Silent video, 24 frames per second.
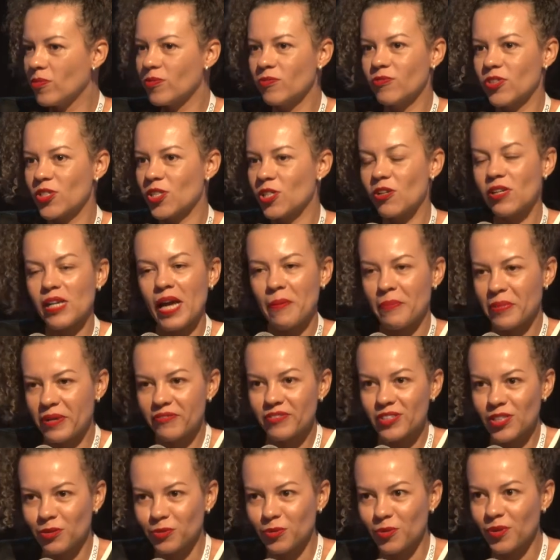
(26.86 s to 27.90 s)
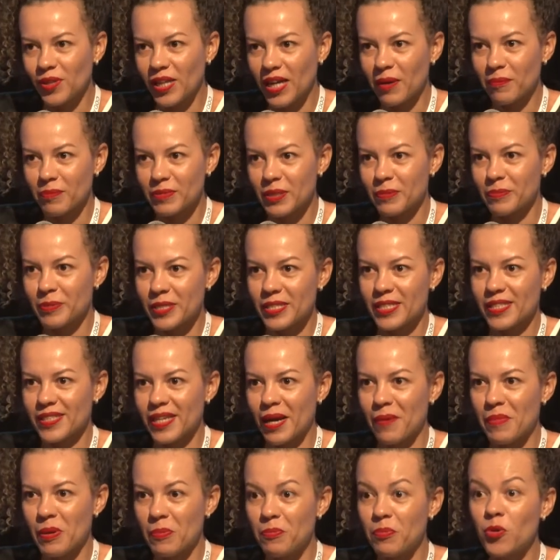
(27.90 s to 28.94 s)
você olhar a previsão do tempo. Você precisa
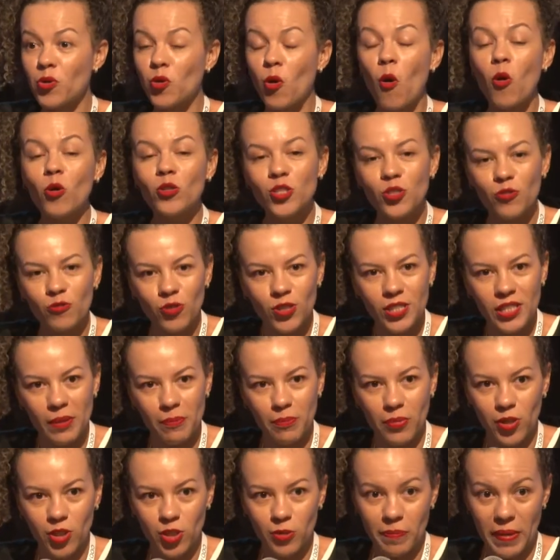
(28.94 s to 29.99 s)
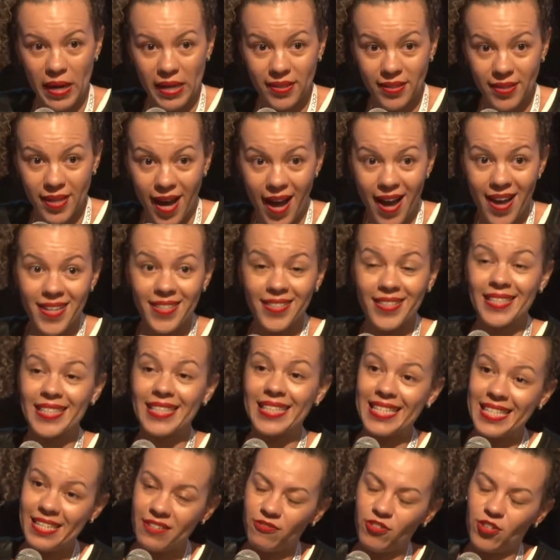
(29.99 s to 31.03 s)
saber por onde você pode passar,
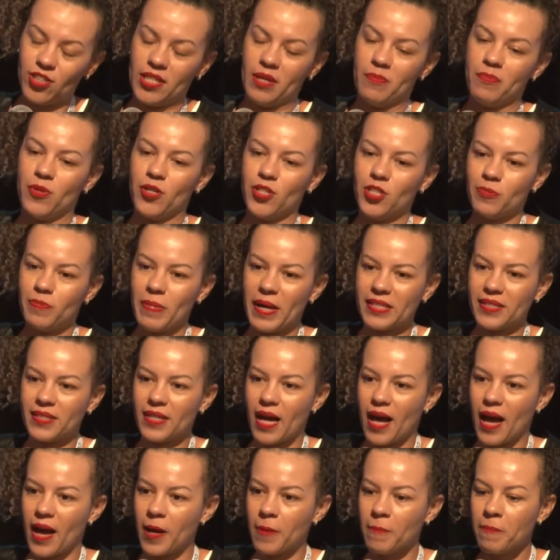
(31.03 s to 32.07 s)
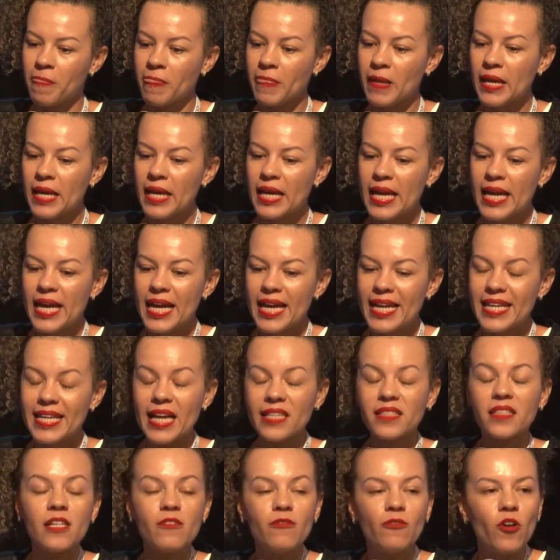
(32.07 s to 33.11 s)
se você pode passar. E
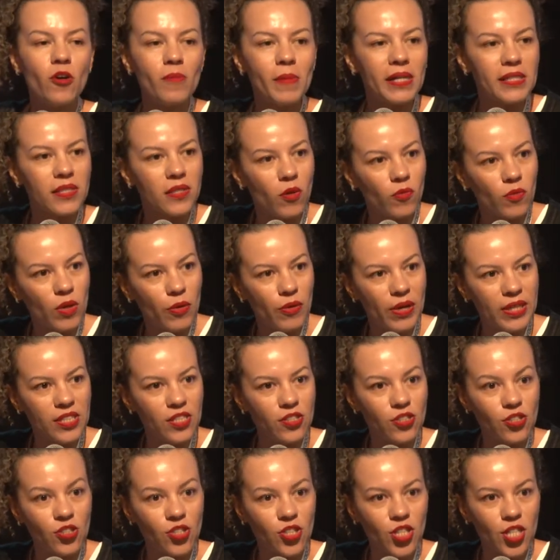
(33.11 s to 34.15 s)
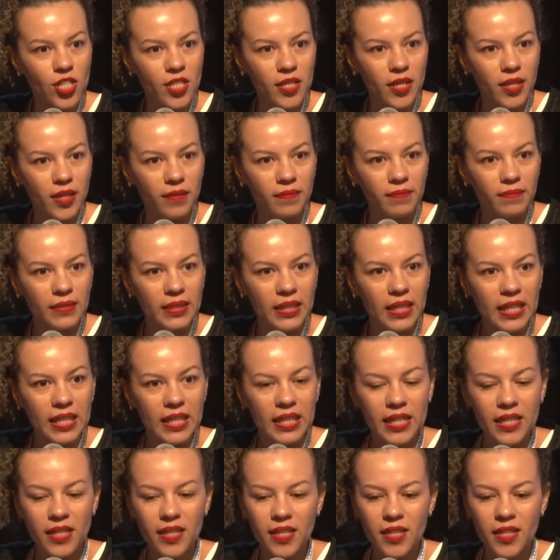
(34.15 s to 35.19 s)
essa informação não existia.
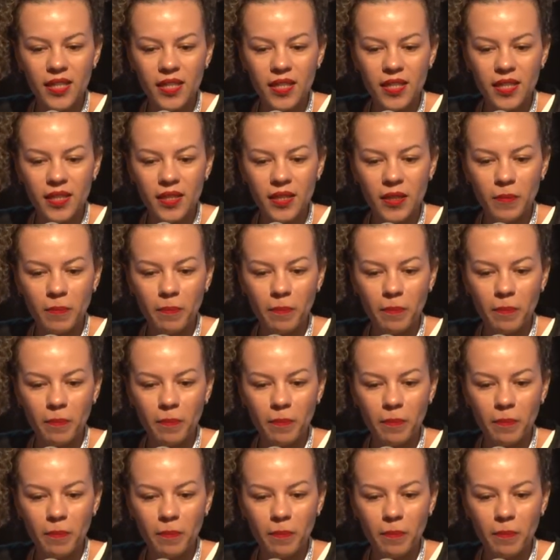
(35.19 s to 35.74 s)
E